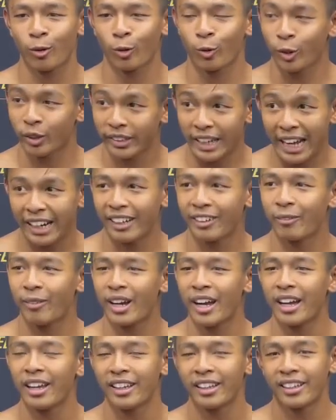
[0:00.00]
กดดันว่า
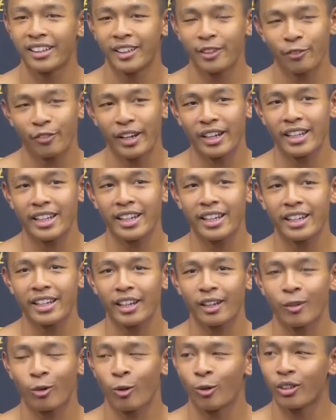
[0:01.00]
ไฟนี้
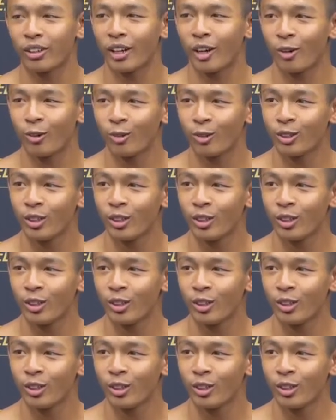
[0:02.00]
คนเขา